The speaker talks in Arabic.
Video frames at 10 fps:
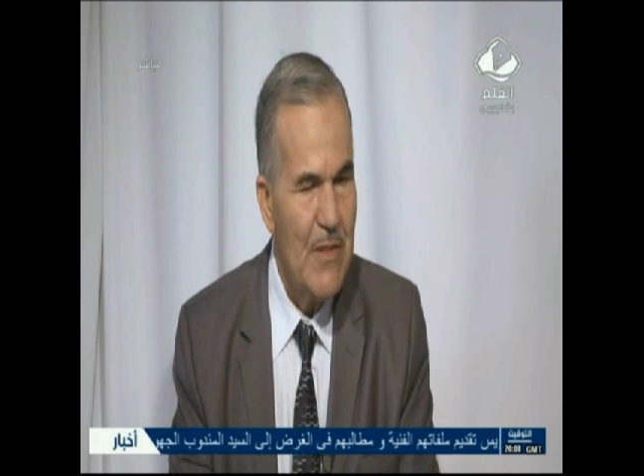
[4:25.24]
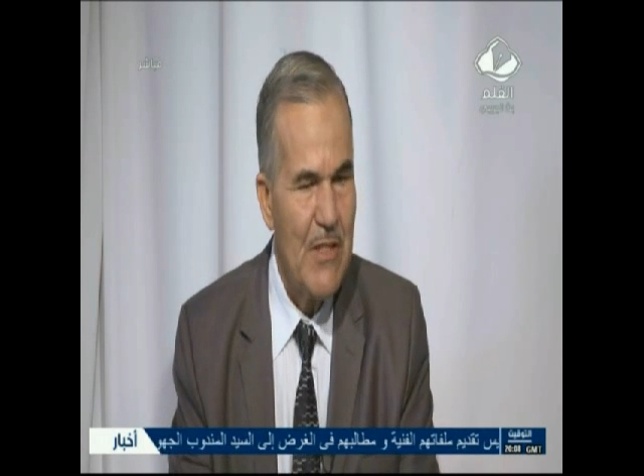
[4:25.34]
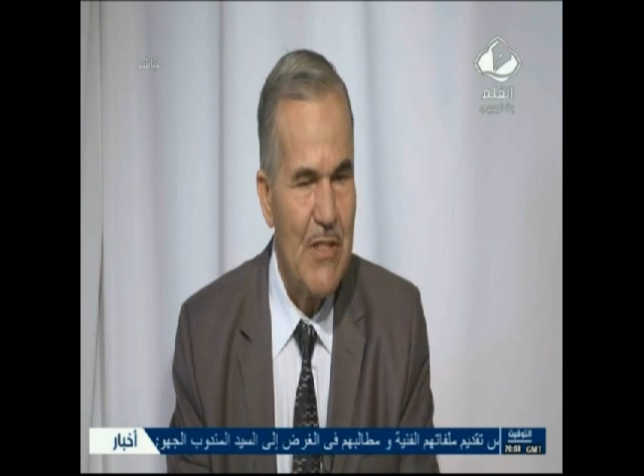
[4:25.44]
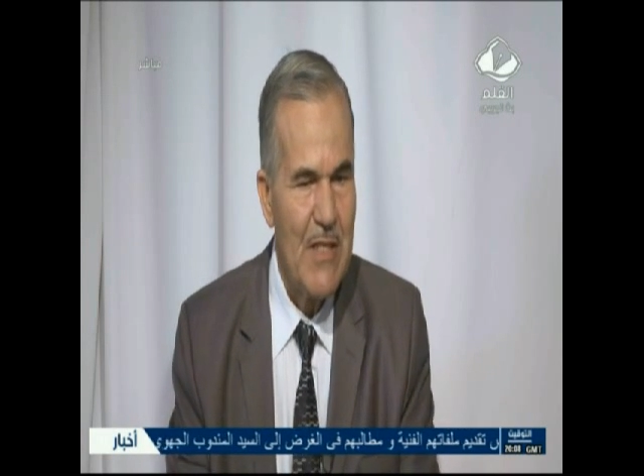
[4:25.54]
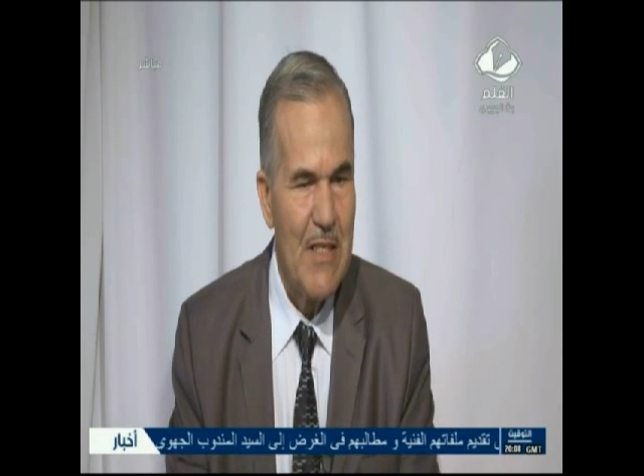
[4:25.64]

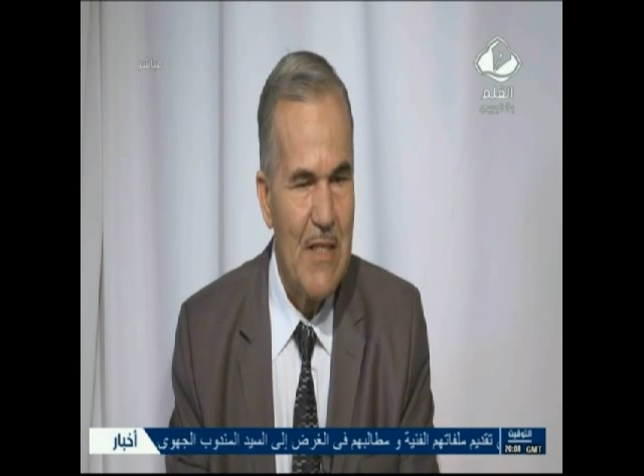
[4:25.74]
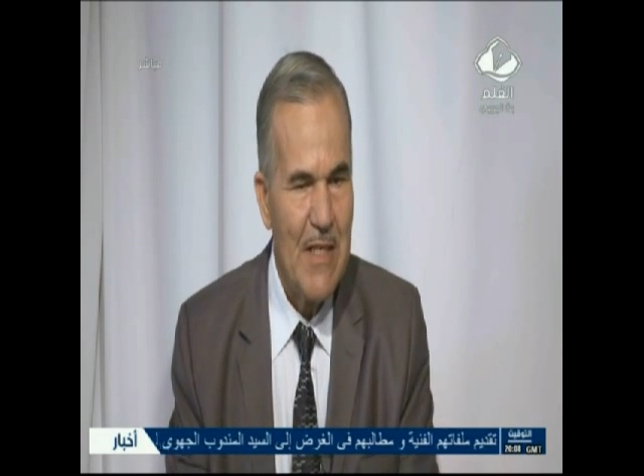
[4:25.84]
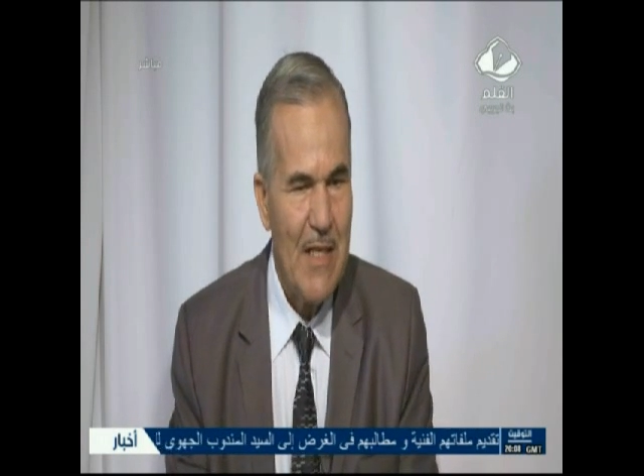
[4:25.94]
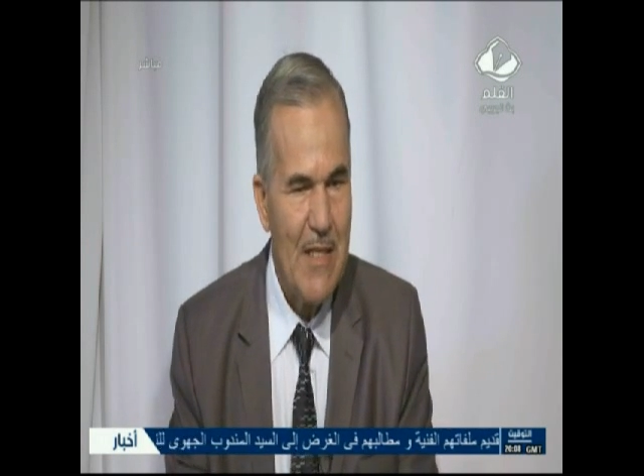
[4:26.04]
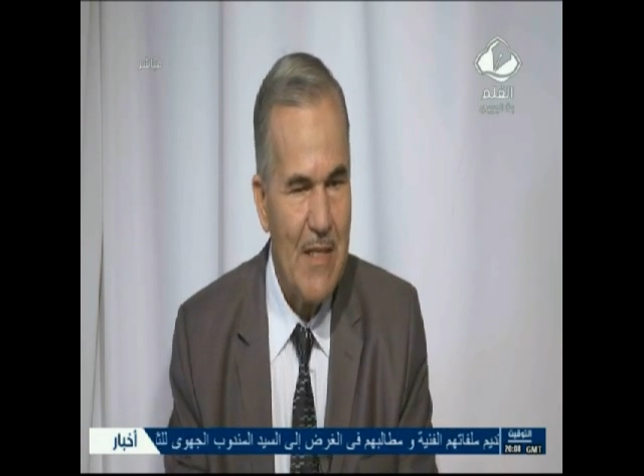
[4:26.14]
تشتغل
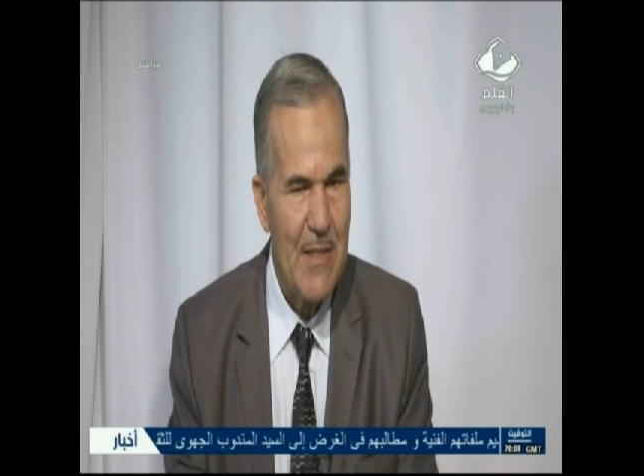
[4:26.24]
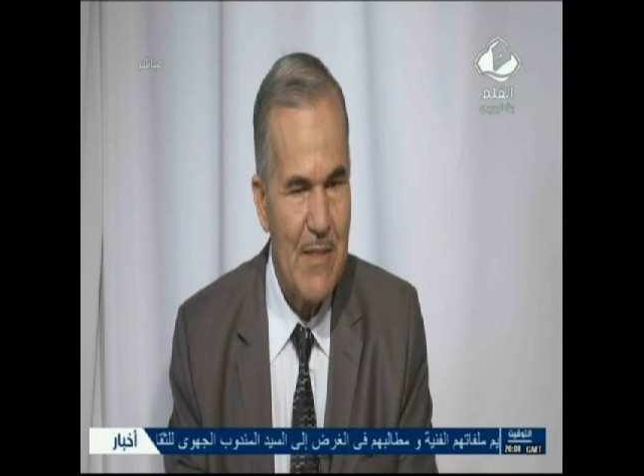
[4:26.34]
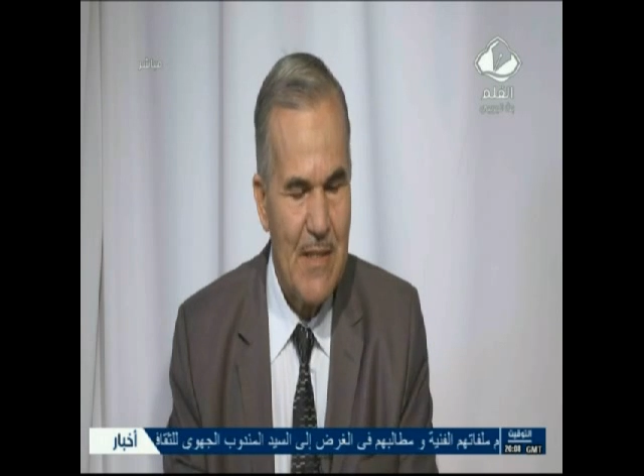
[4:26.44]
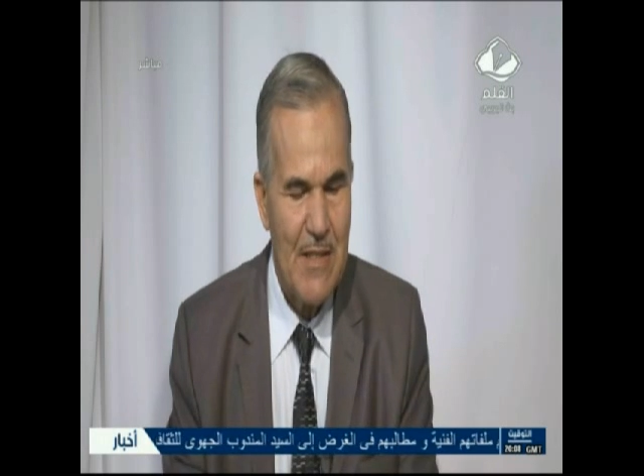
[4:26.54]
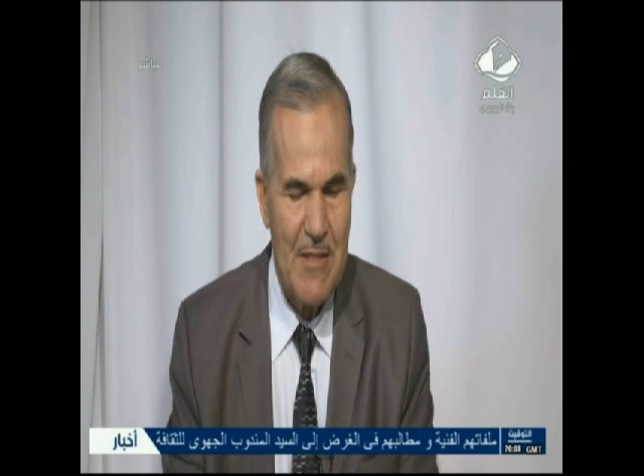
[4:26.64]
لتحضير
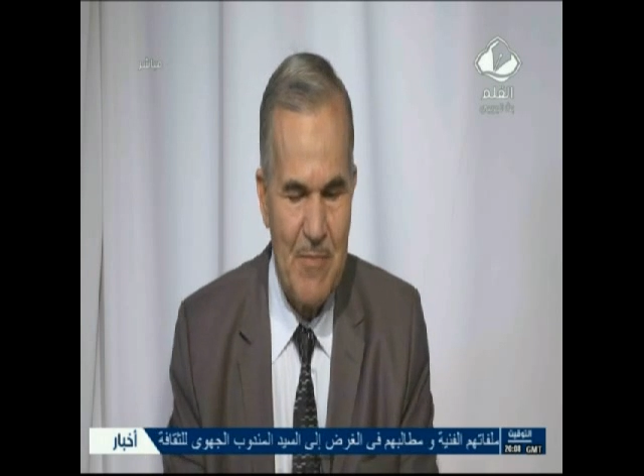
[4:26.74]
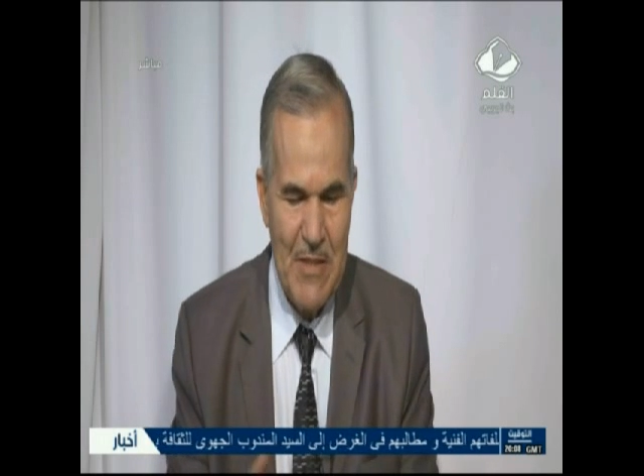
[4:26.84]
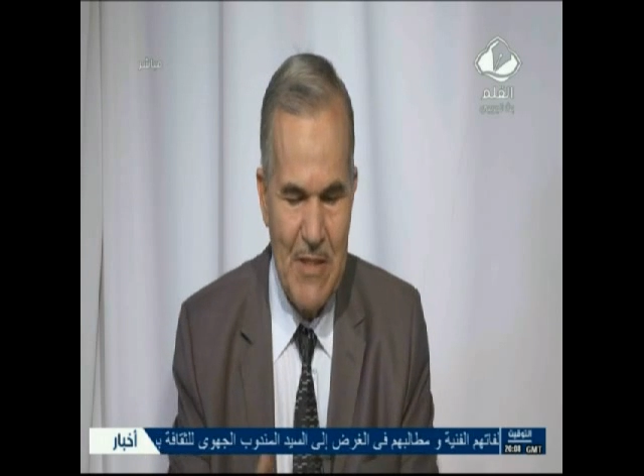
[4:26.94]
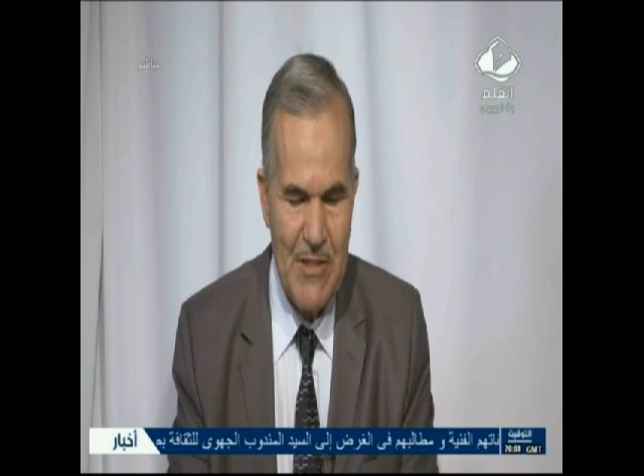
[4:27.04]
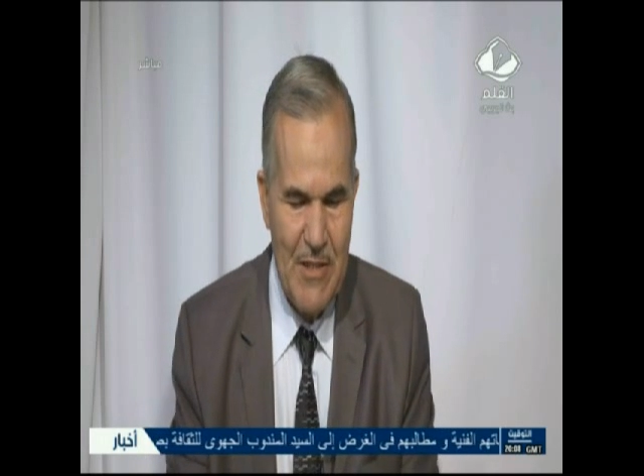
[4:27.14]
السنه
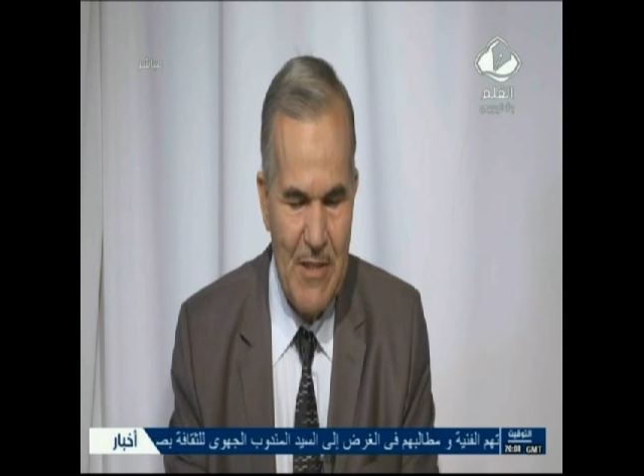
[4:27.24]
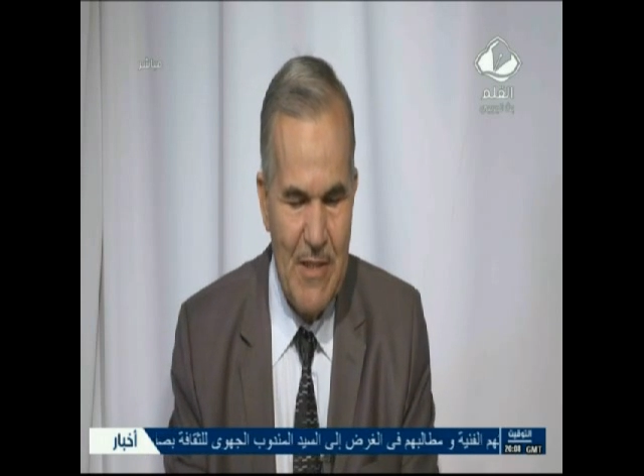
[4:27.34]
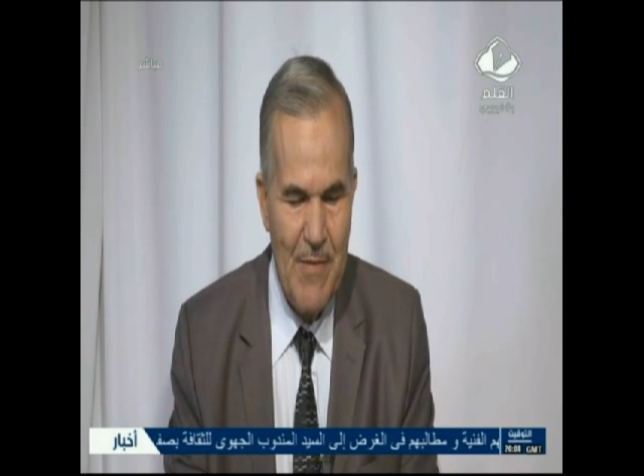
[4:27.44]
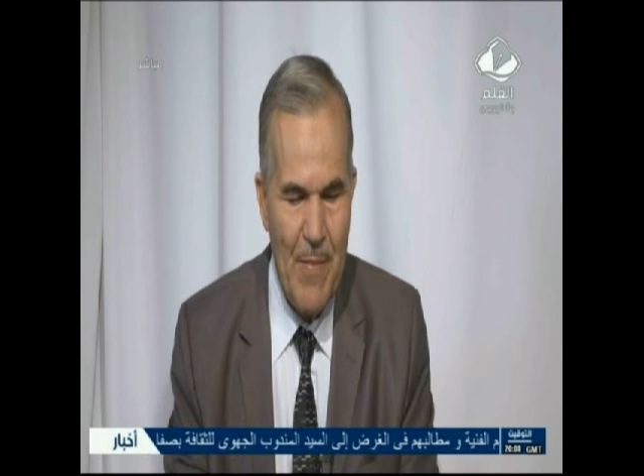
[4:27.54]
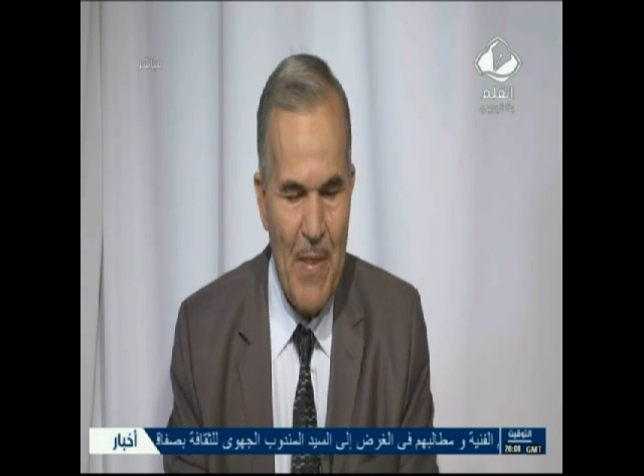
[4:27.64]
الجامعيه
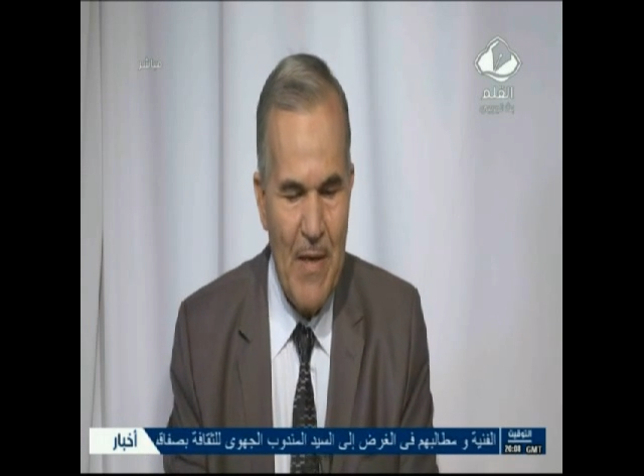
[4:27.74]
الجديده